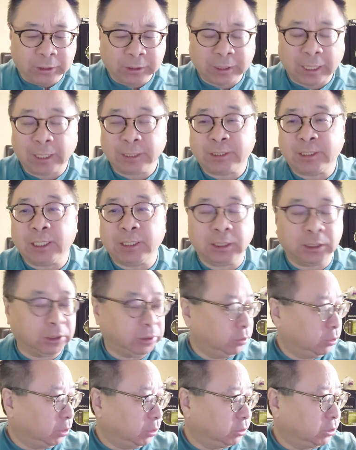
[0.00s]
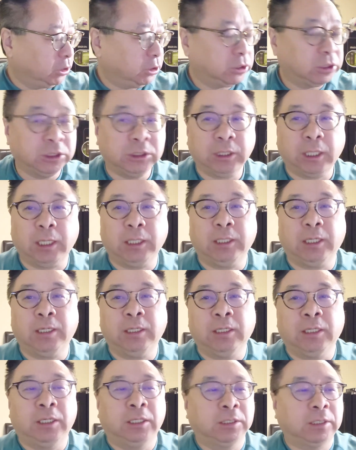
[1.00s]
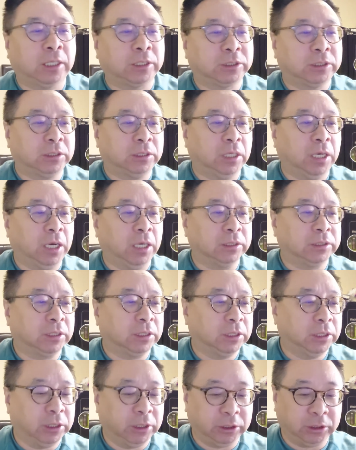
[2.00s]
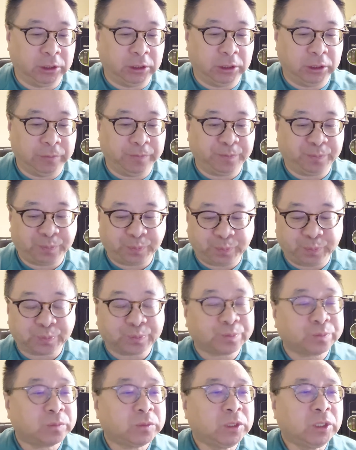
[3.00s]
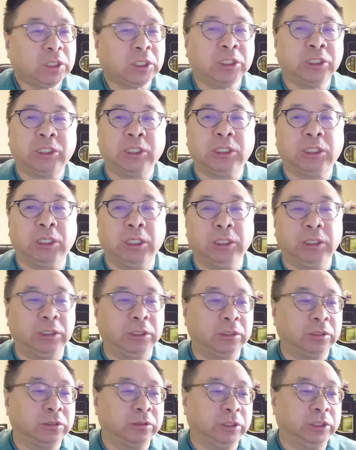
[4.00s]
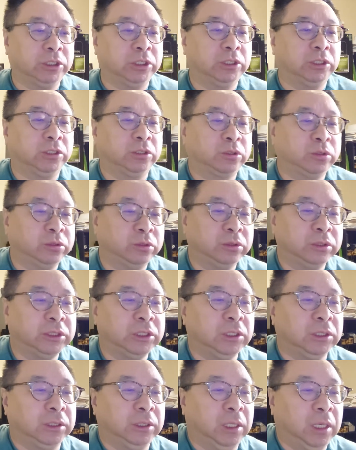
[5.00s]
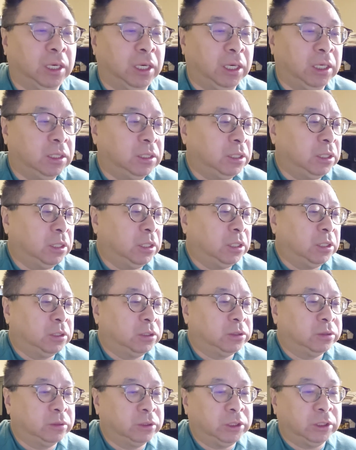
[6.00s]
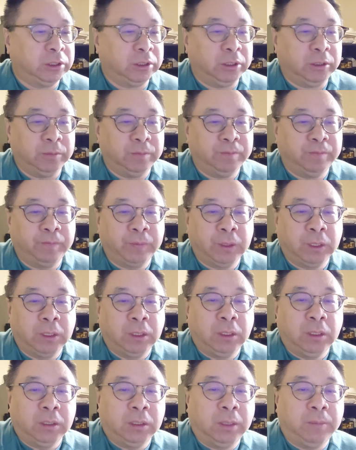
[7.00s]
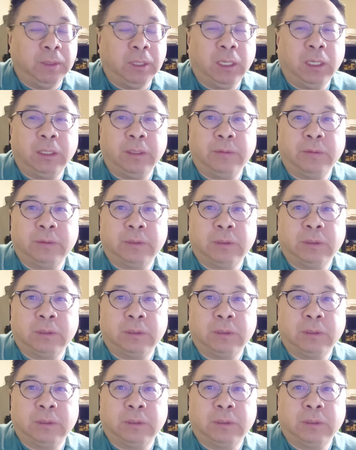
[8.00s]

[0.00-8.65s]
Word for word: 在签证的有效期之内呢，它是啊这个是可以随时出入境的啊，出入境的。那么